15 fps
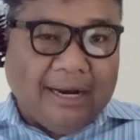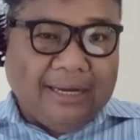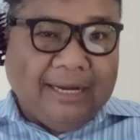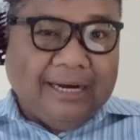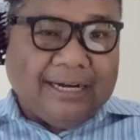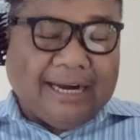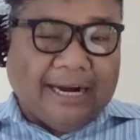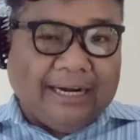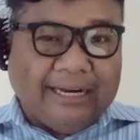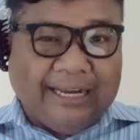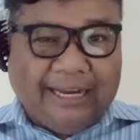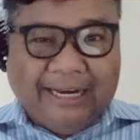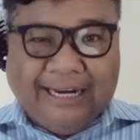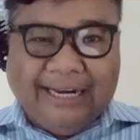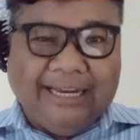Dan
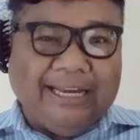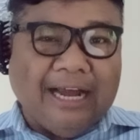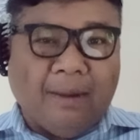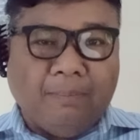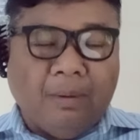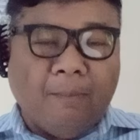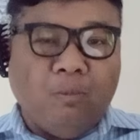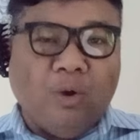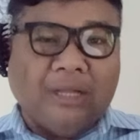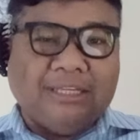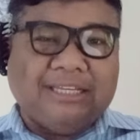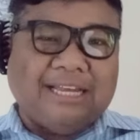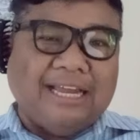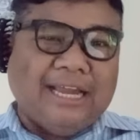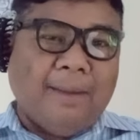ini yang membuat
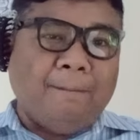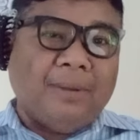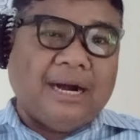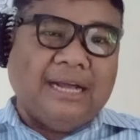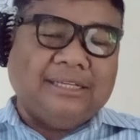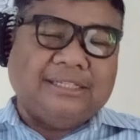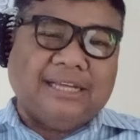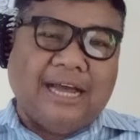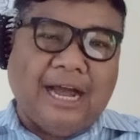saya merasa